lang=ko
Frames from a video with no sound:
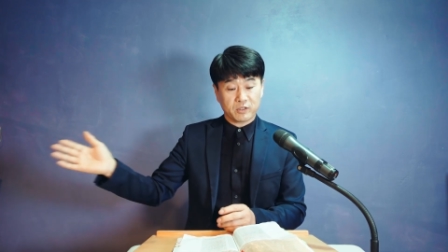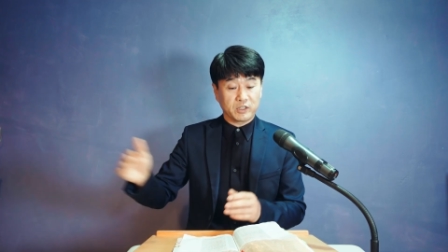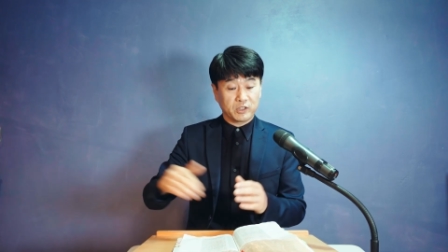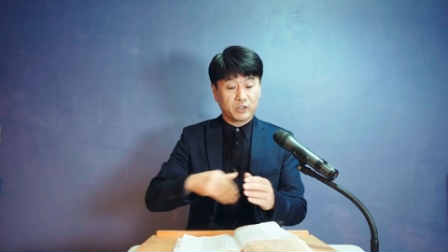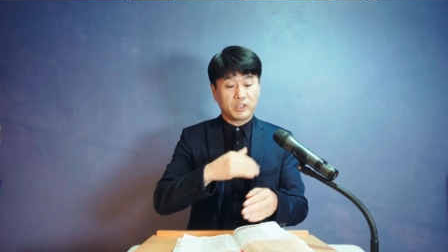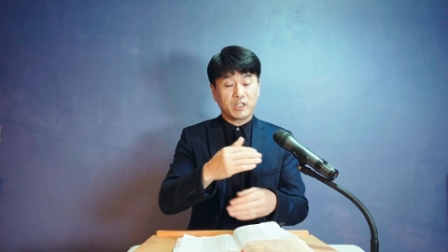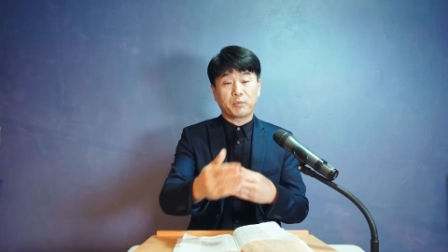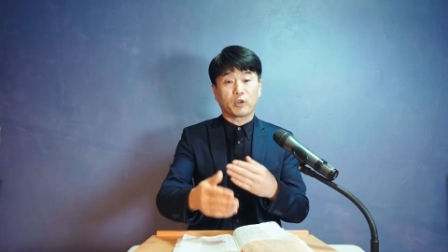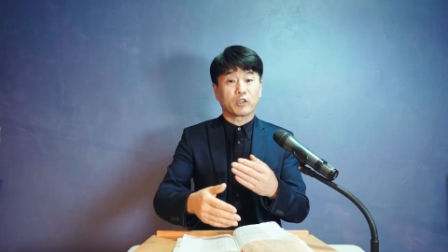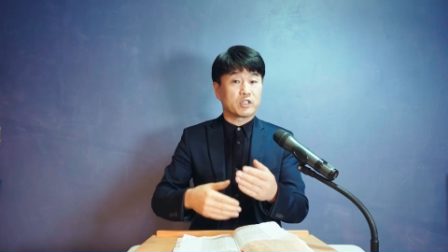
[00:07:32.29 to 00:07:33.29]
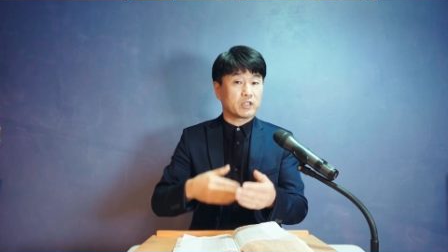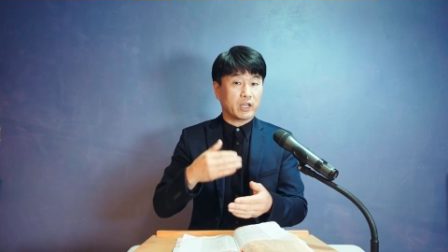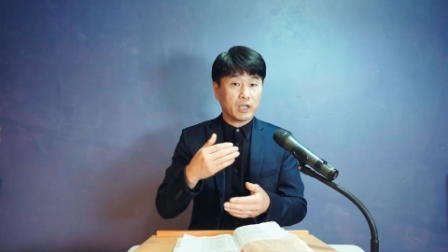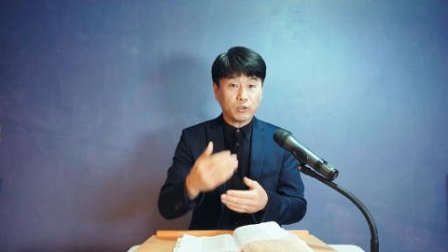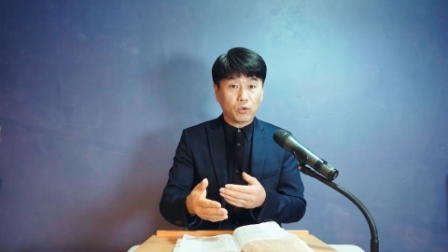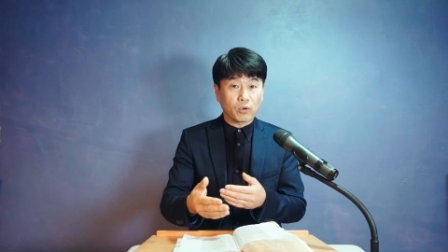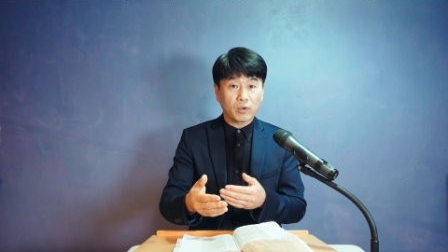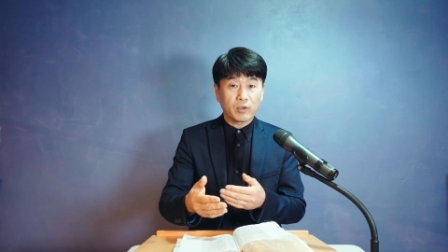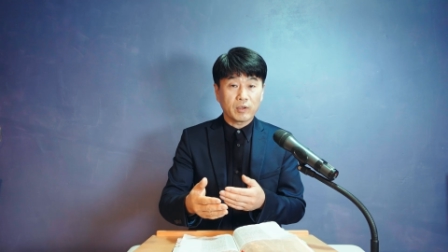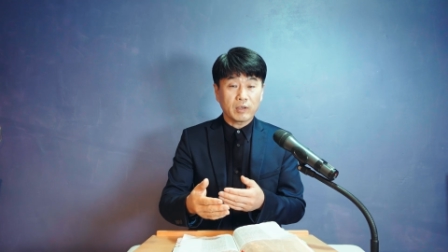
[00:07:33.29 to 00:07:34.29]
이런 일이 벌어진다 해도
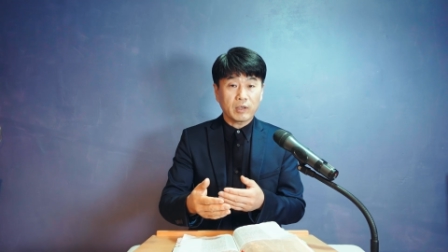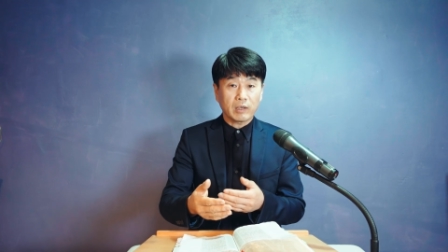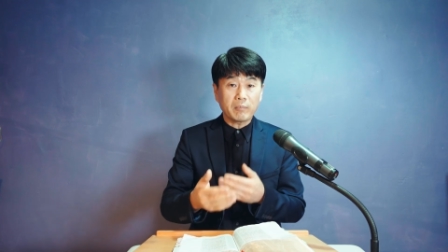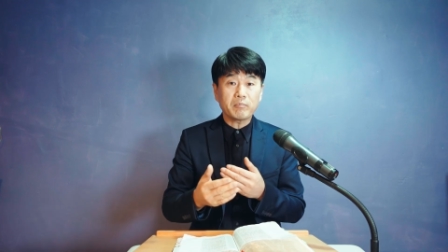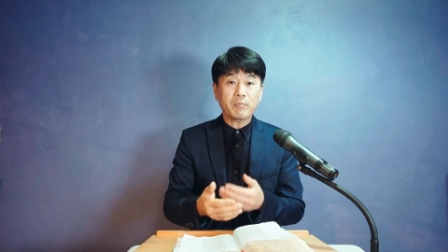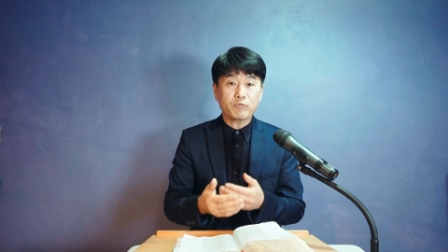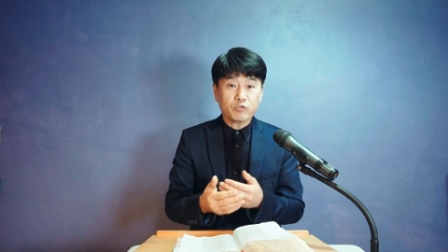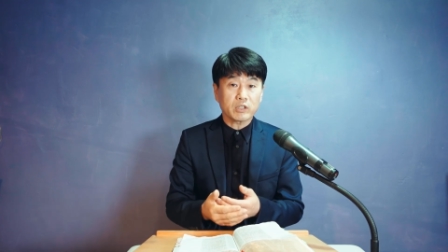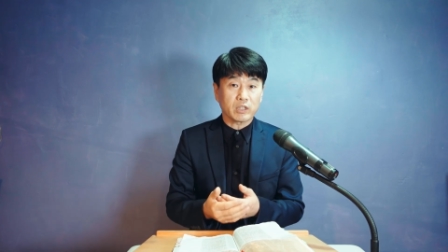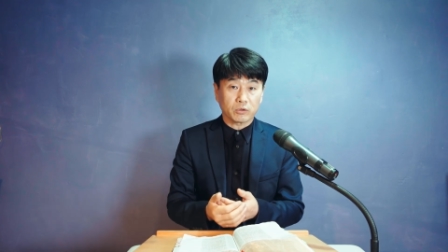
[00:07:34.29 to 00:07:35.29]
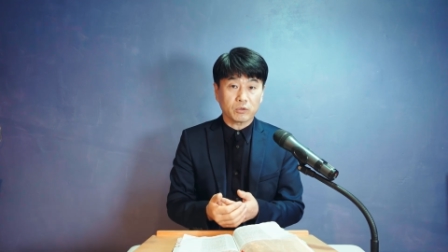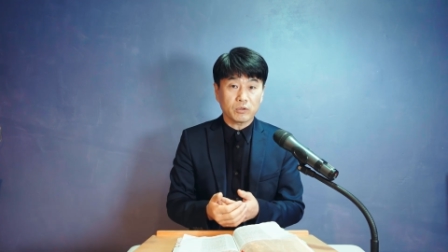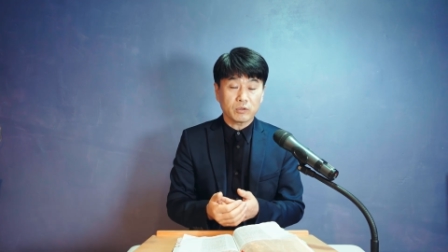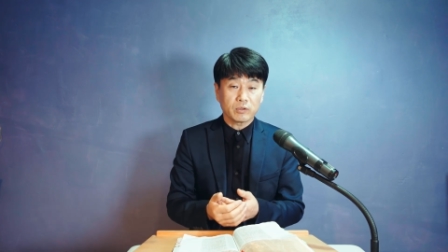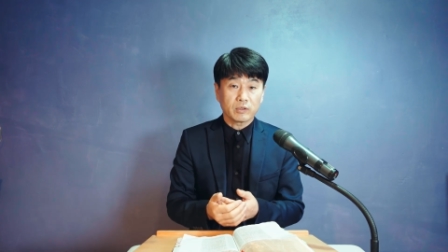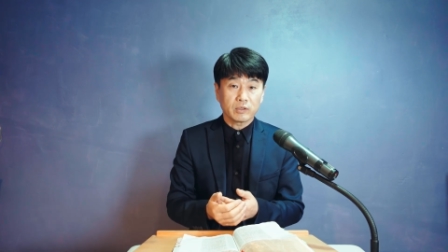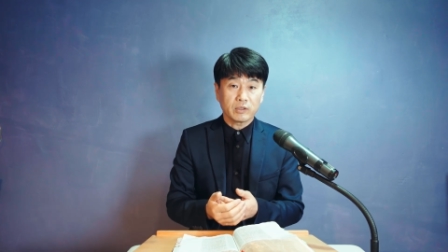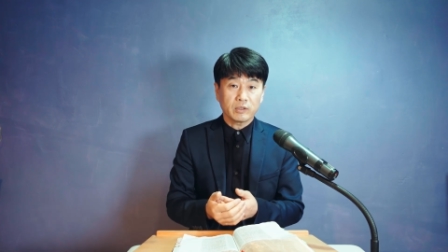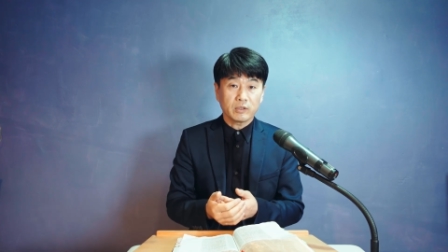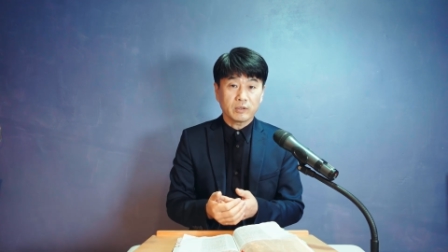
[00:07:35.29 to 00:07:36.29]
한밤중이라도
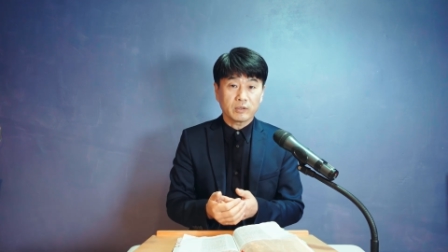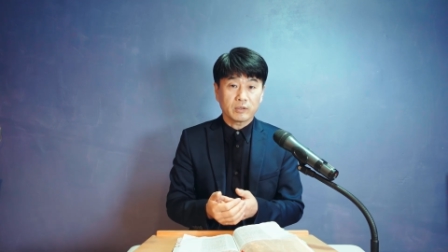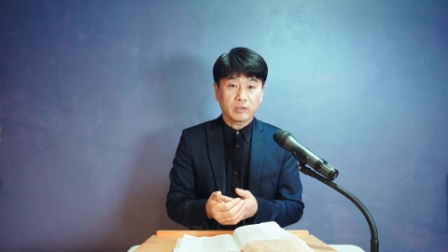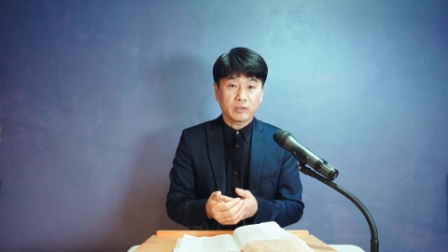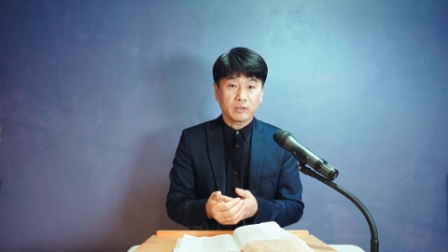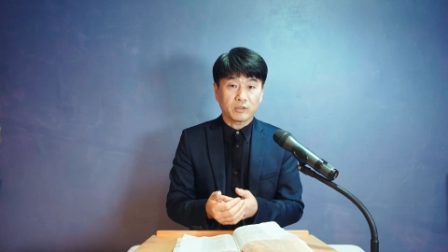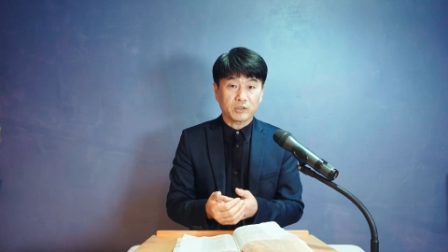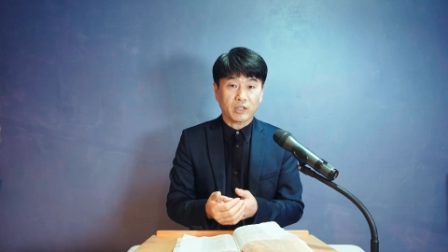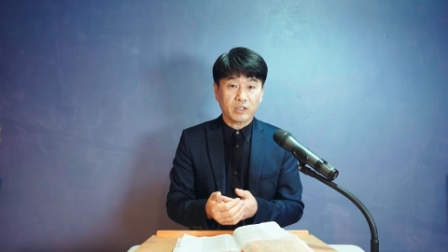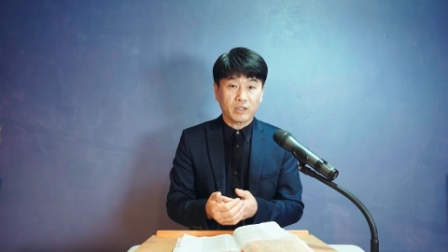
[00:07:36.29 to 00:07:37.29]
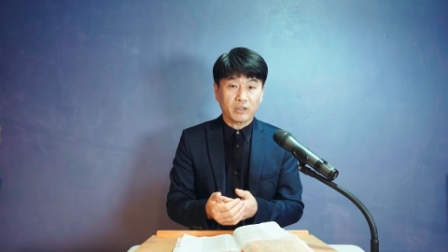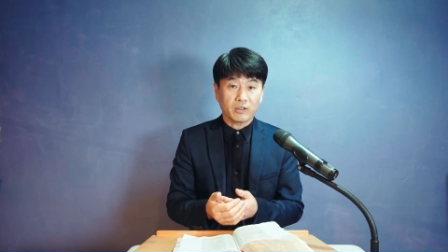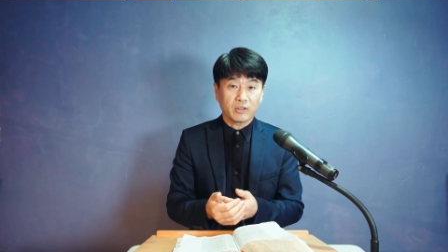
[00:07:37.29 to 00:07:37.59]
어떻게 해야 돼요?